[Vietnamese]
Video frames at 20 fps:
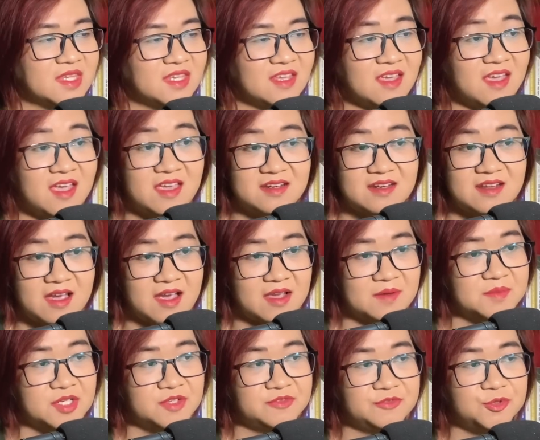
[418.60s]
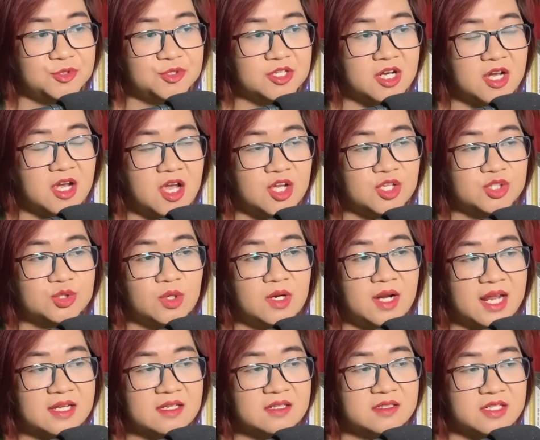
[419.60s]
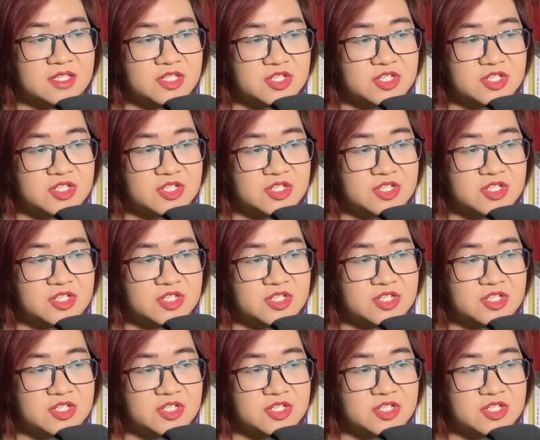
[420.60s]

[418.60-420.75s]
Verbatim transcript: Hết 20 phút, tôi lắc người